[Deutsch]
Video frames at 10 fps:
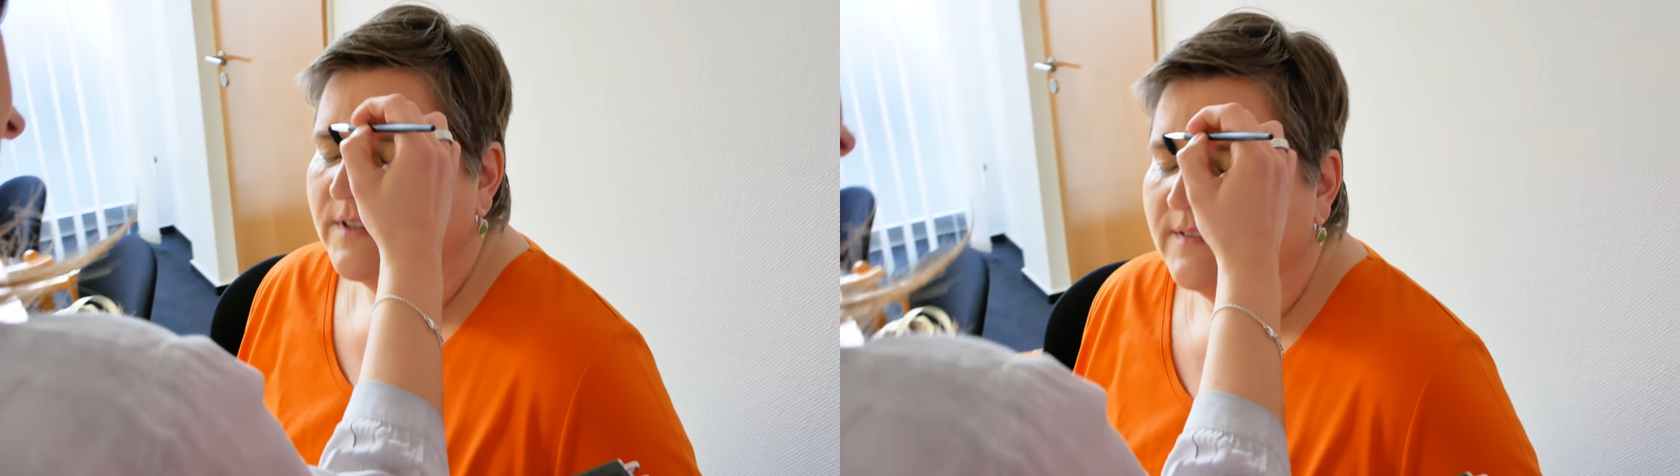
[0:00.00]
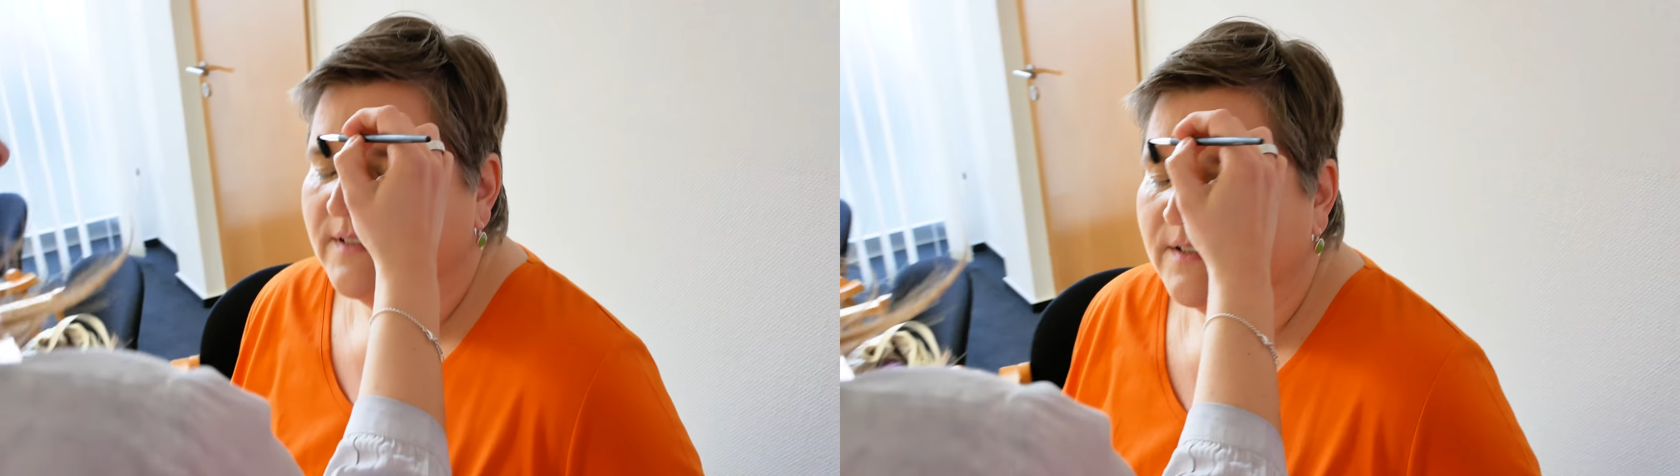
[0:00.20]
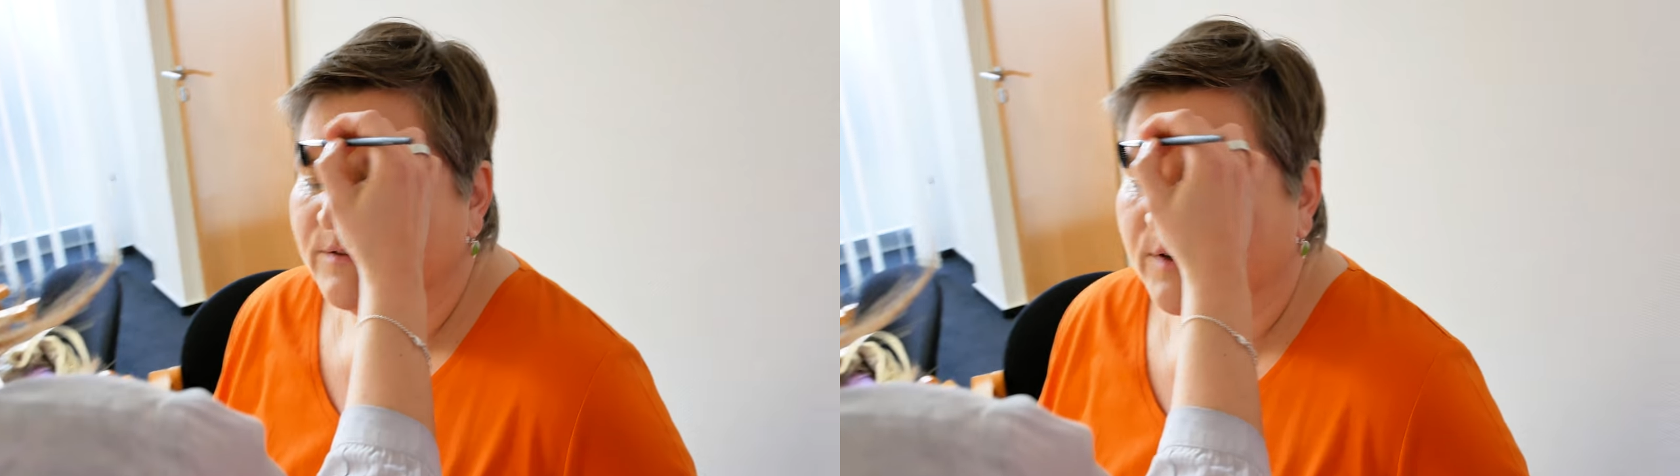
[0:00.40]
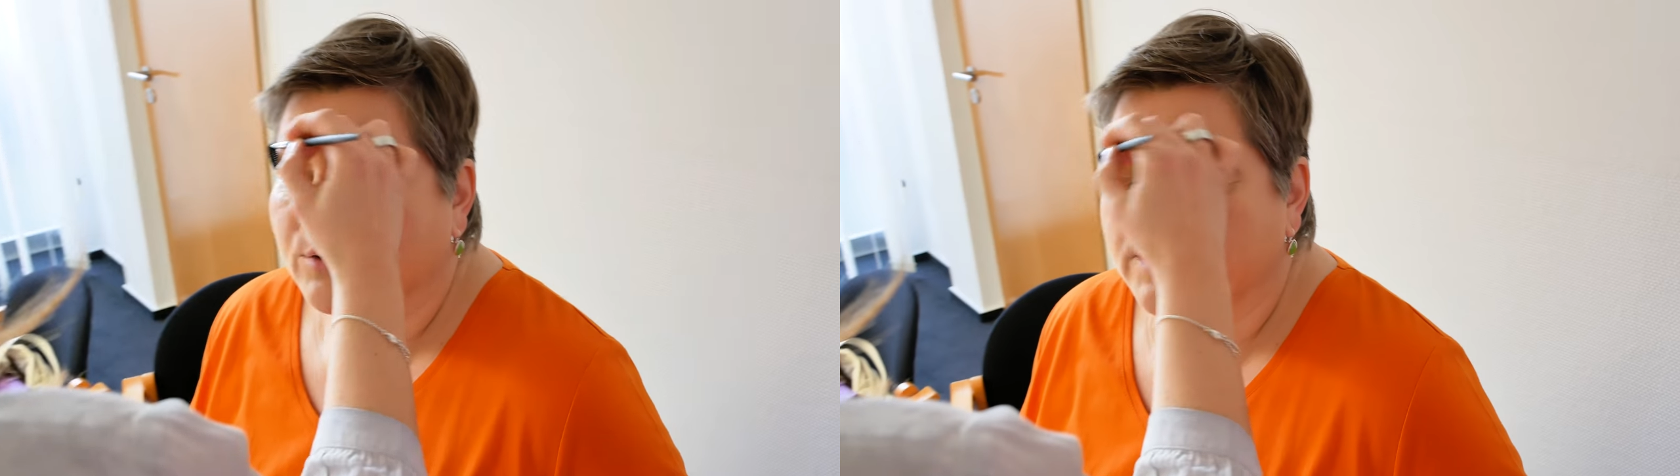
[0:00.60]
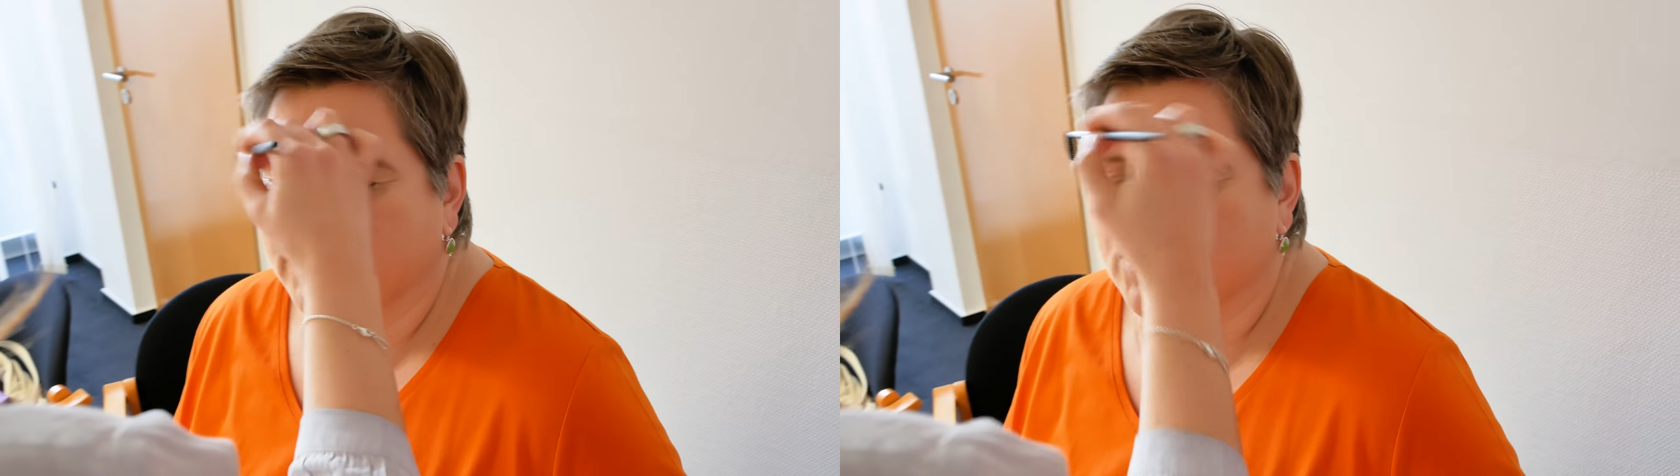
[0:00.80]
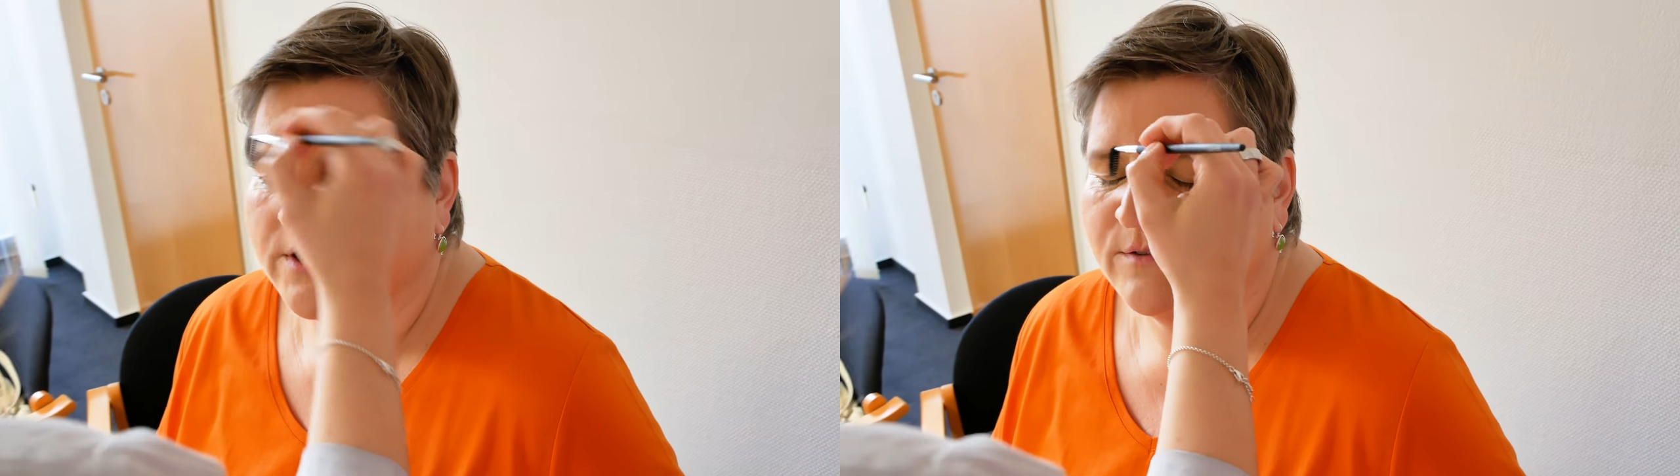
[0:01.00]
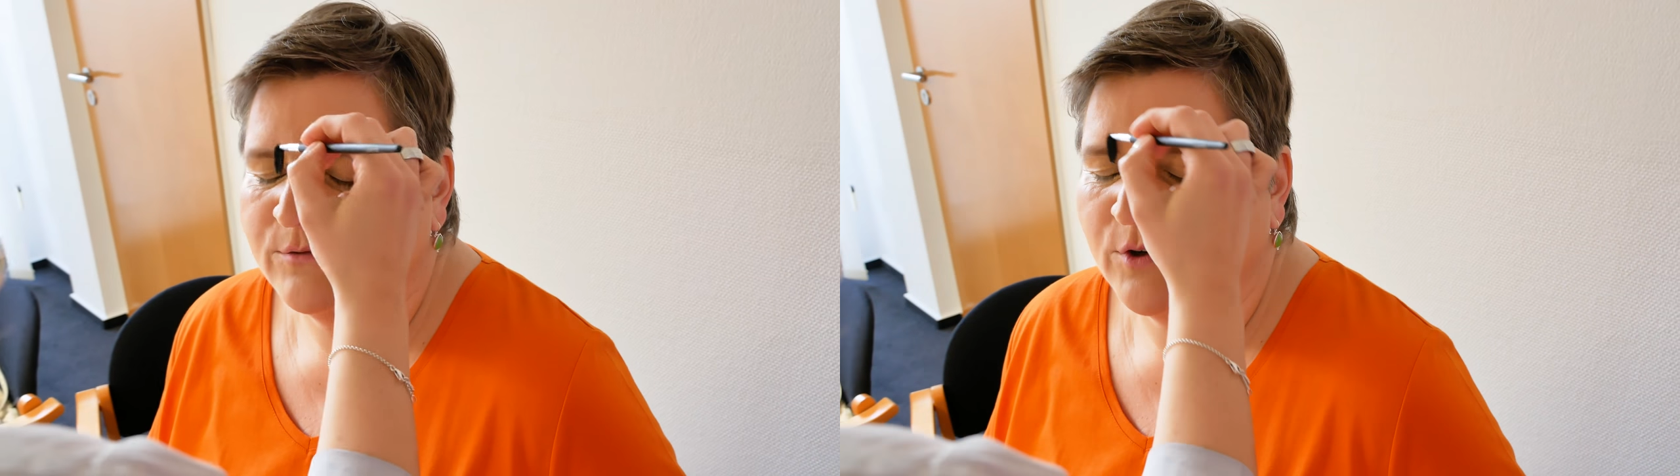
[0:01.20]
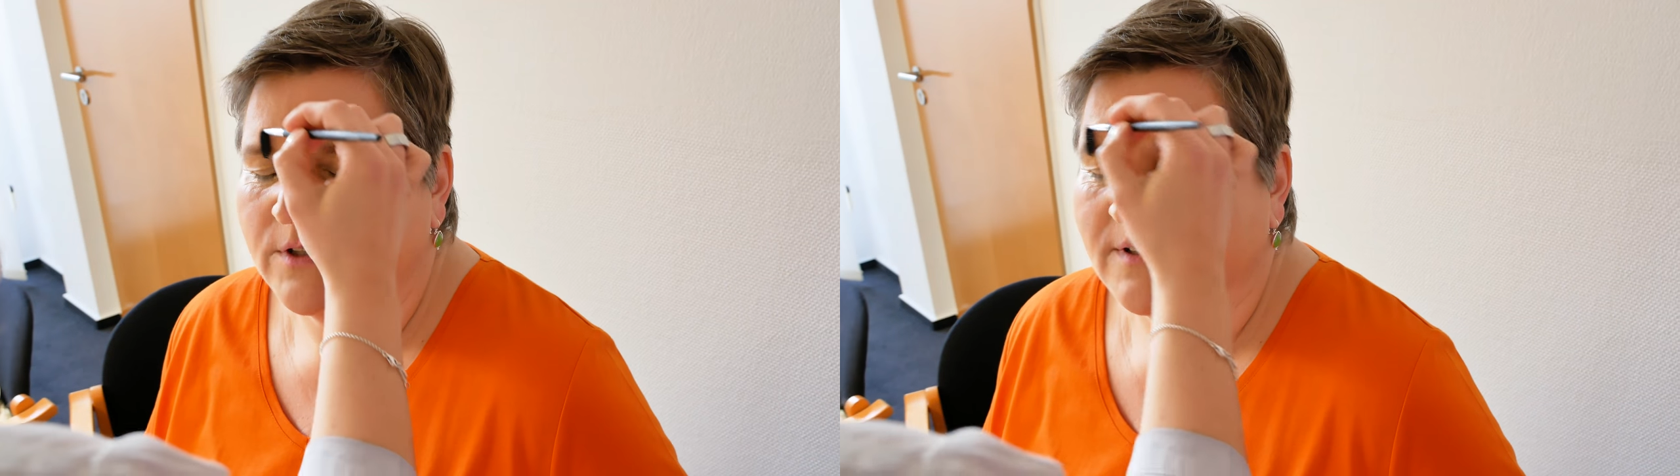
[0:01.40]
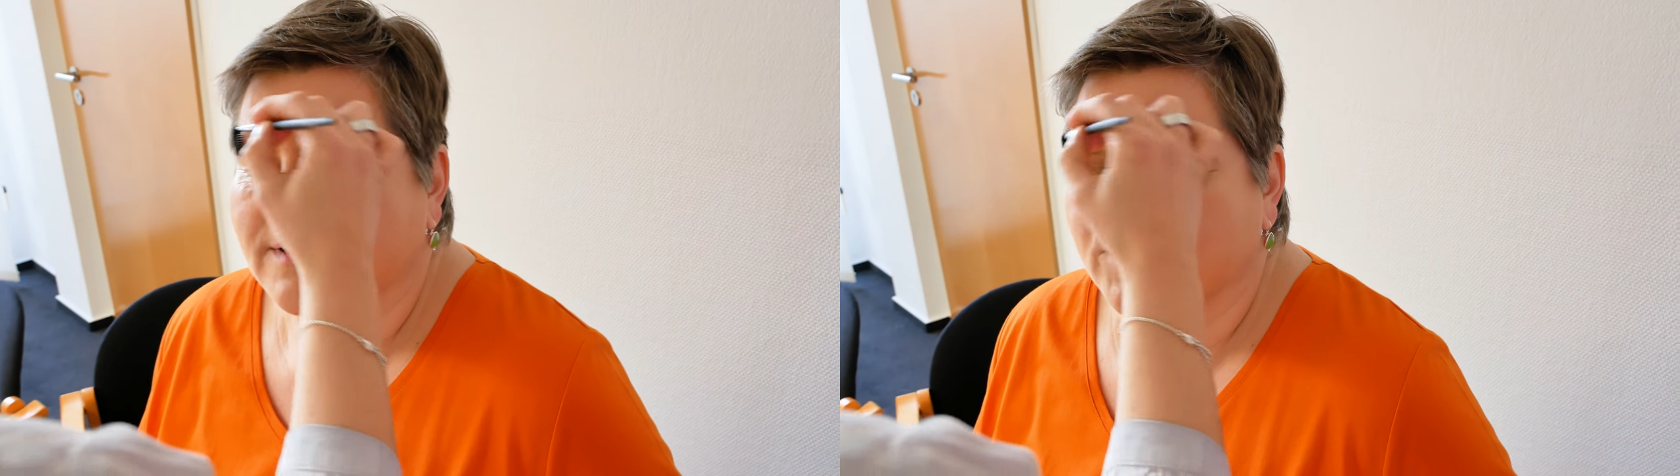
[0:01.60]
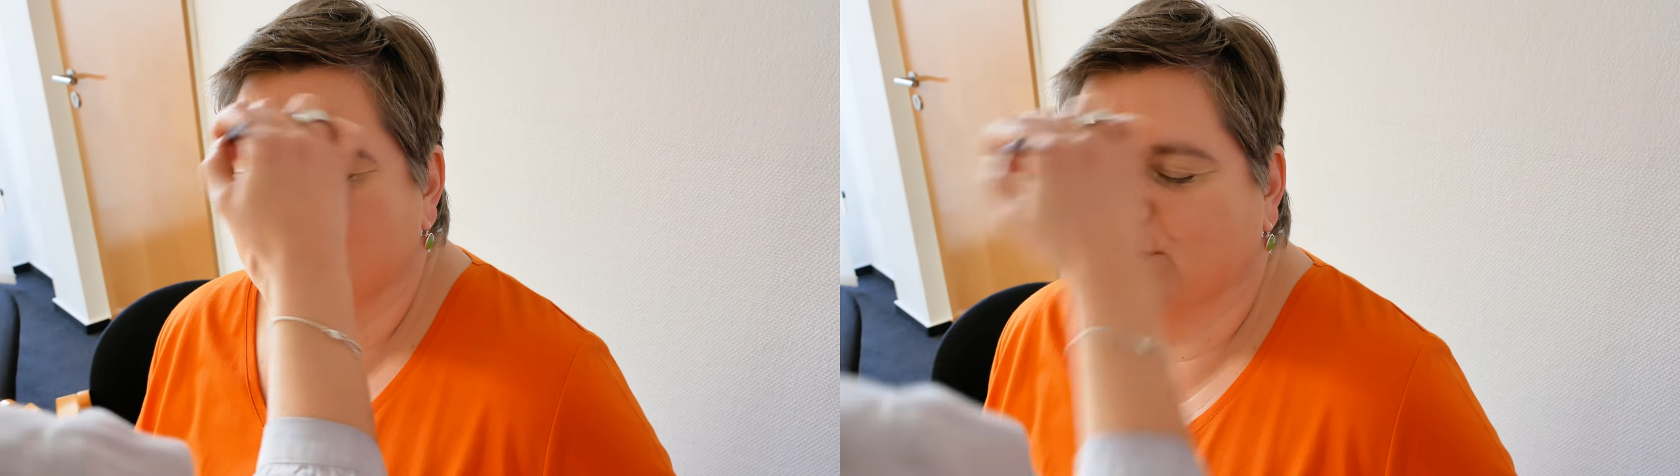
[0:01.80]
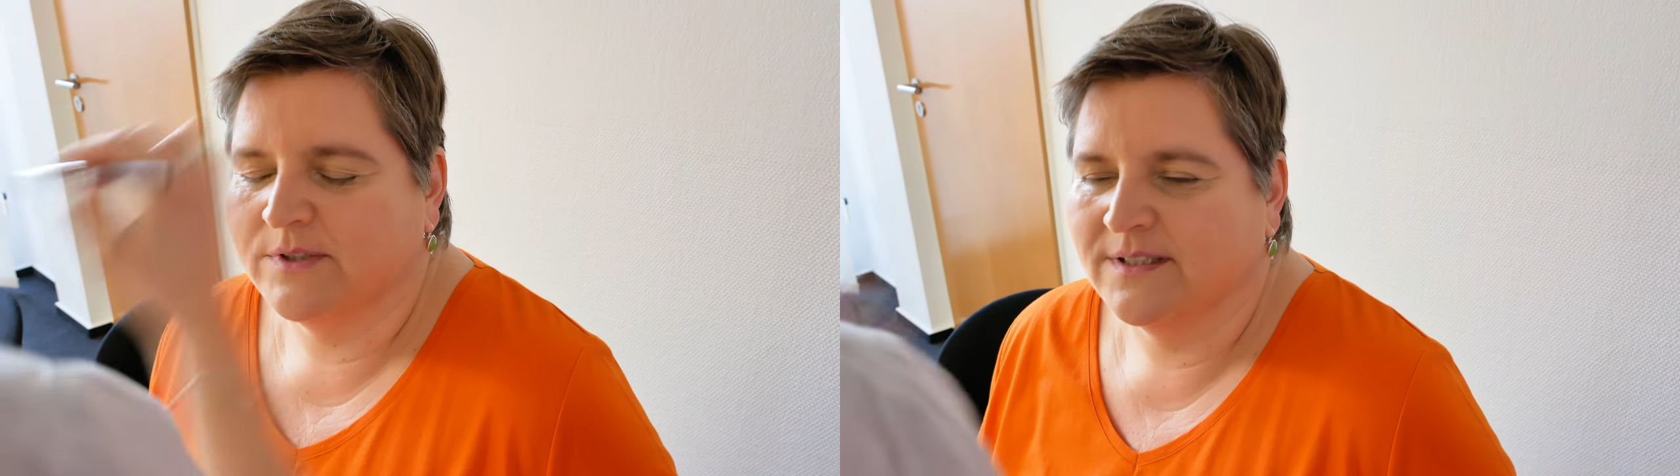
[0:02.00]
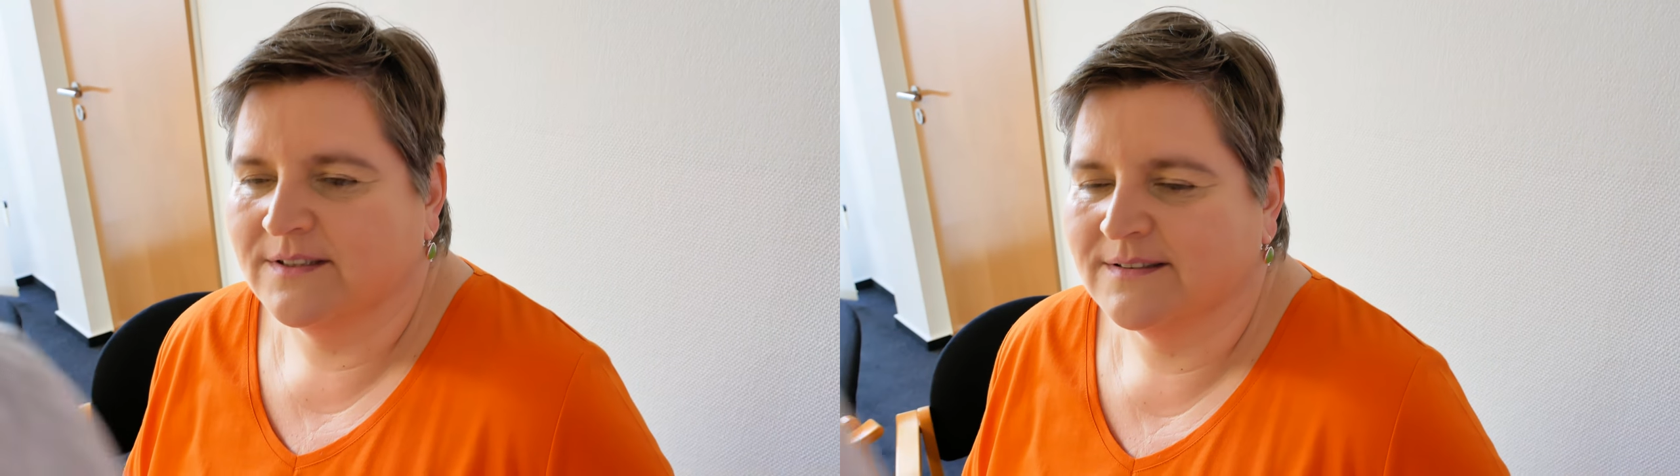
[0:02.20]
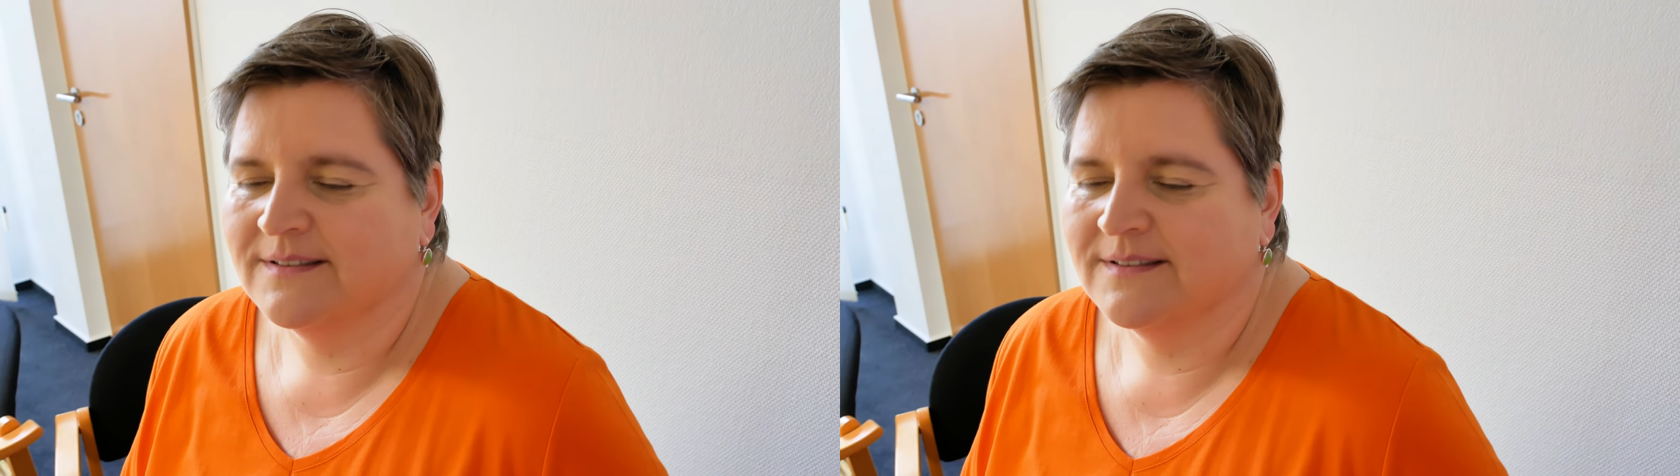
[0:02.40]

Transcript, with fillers: weil sie hier die Fakultät schließen wollten, an der ich studierte.